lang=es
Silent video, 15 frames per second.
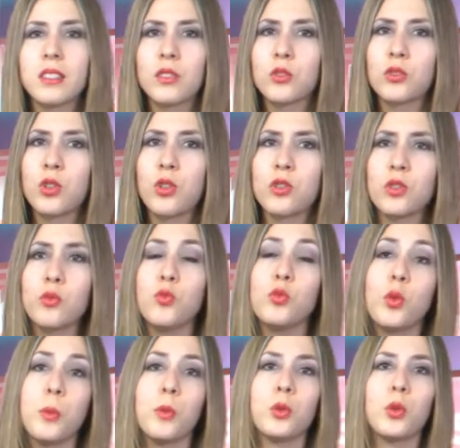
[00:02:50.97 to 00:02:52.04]
retrocedió en
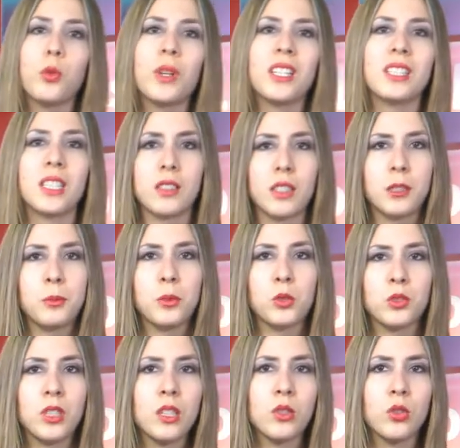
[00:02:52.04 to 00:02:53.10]

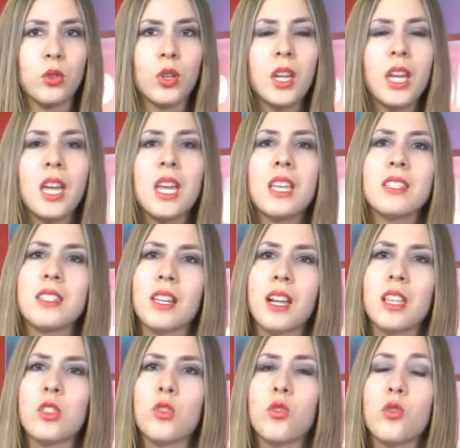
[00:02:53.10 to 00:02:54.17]
1.46%,
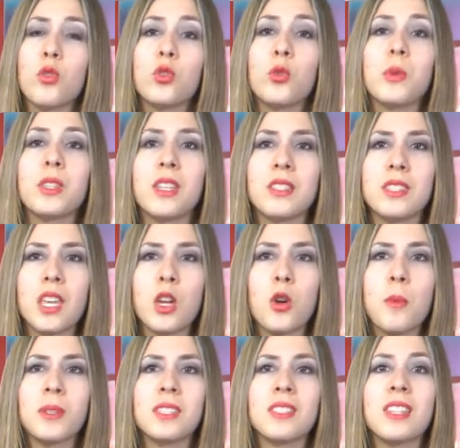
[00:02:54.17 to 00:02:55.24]
cerrando con
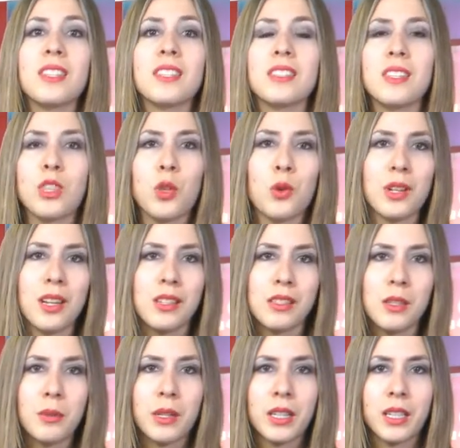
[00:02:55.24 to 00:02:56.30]
96,77 dólares
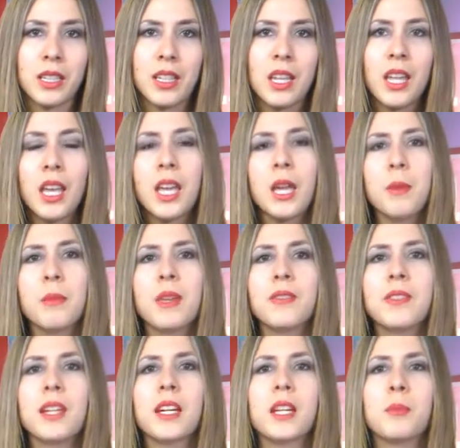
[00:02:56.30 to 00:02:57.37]
el barril.
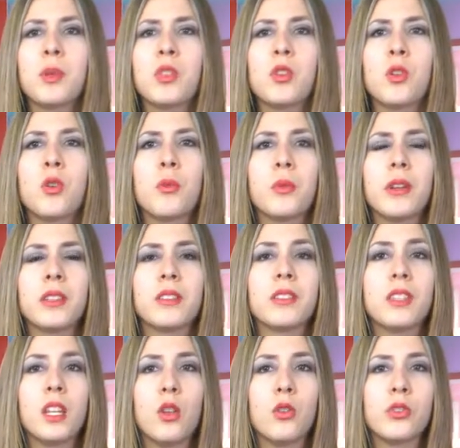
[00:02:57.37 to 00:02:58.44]
Mientras que el petróleo Brent
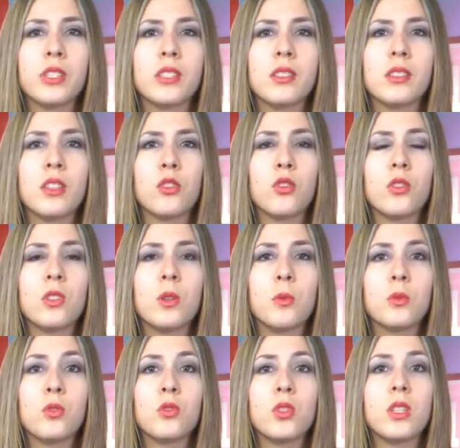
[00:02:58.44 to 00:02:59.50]
de Londres ascendió en
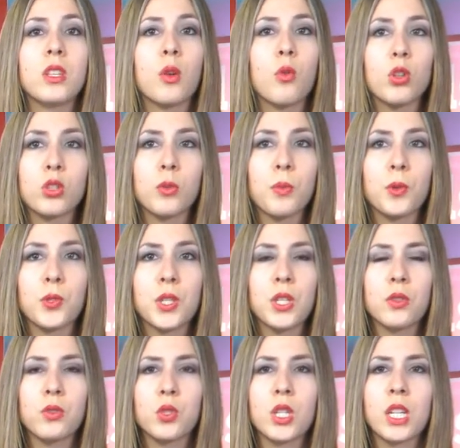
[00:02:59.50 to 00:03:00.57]

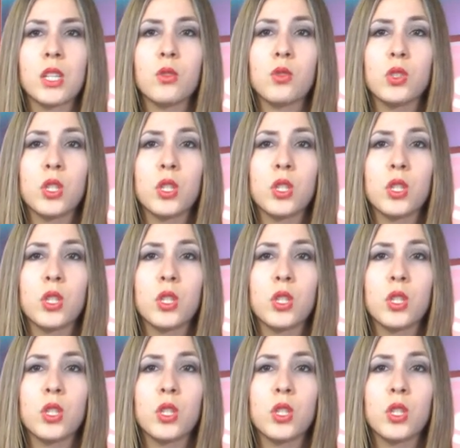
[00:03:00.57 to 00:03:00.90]
0.84%, cerrando en